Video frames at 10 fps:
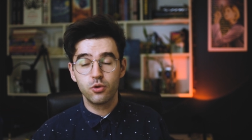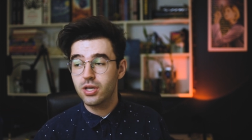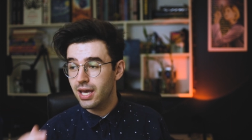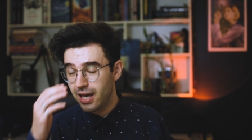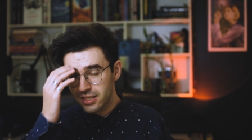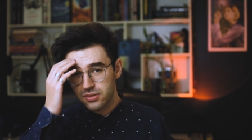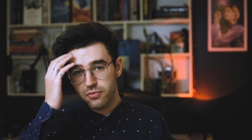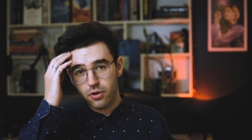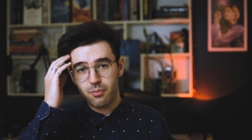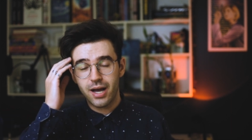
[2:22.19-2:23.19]
porque esse
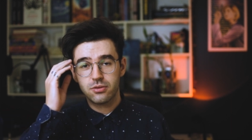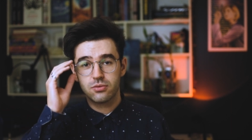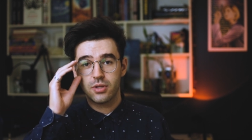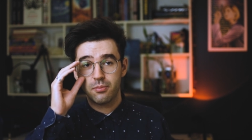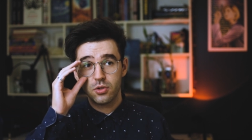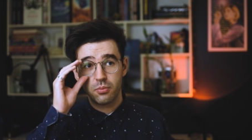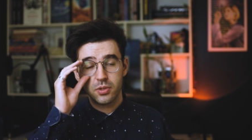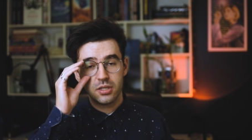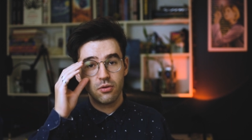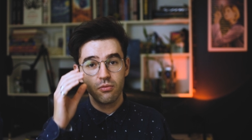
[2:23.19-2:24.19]
formato, na minha
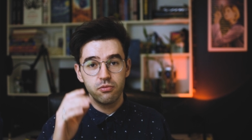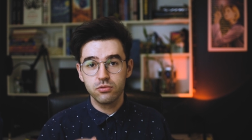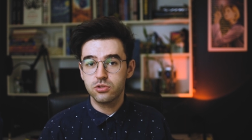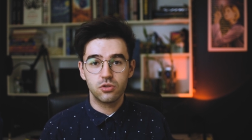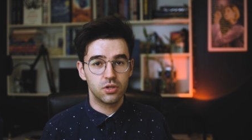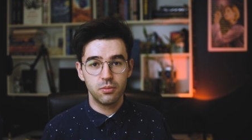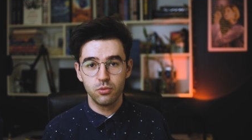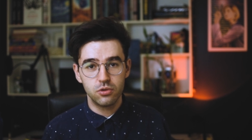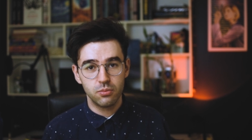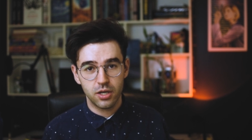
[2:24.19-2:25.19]
opinião, funciona
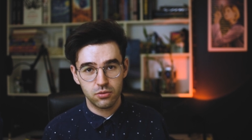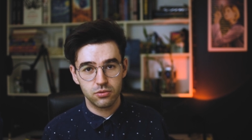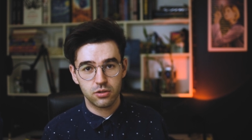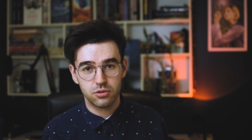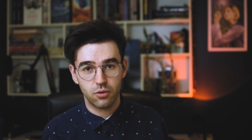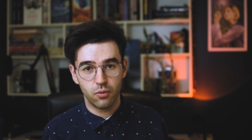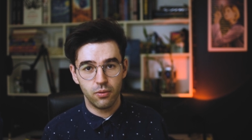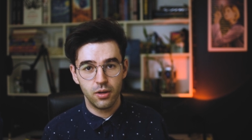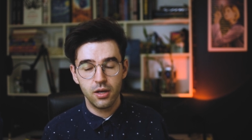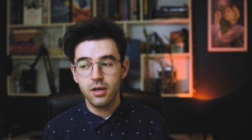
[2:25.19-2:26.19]
muito bem com Doctor Who.